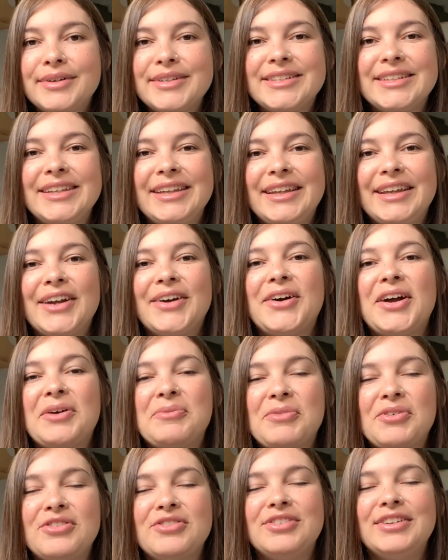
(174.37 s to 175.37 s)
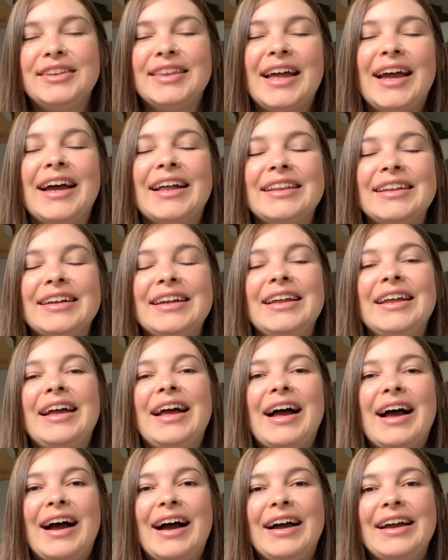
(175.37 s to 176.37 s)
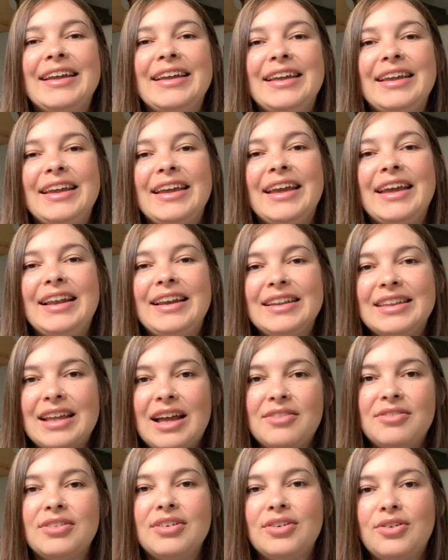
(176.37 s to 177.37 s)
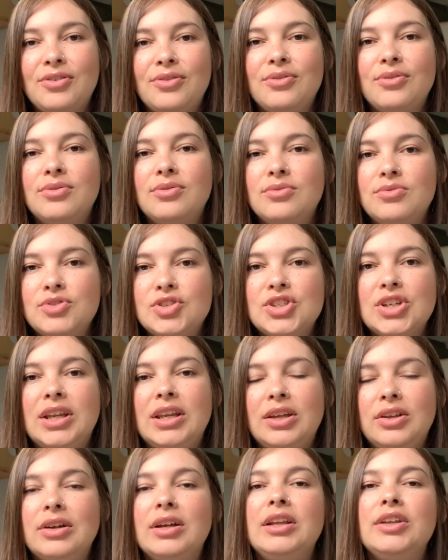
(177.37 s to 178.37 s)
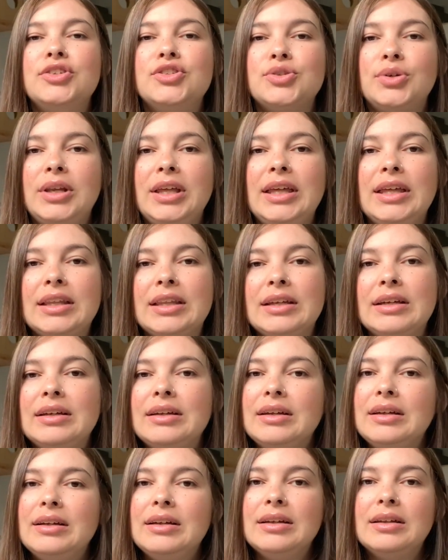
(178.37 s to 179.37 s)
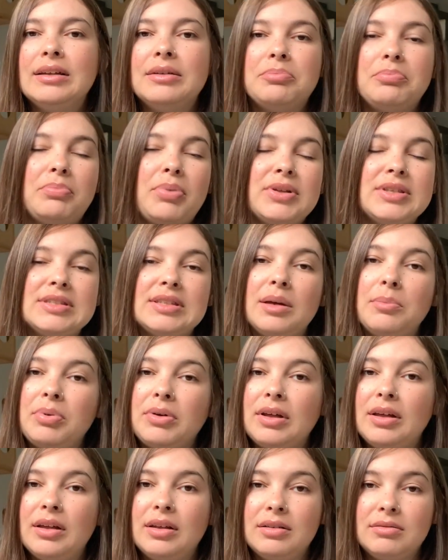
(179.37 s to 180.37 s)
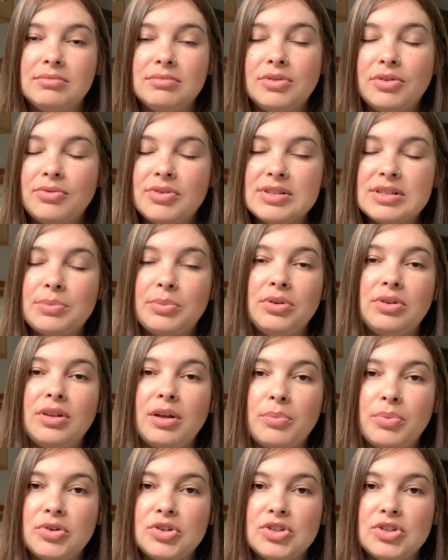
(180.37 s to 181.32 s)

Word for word: assim, que eu removi dela, aí ele tava com um cheirinho ali de urina. Pode ser porque não fazia muito tempo que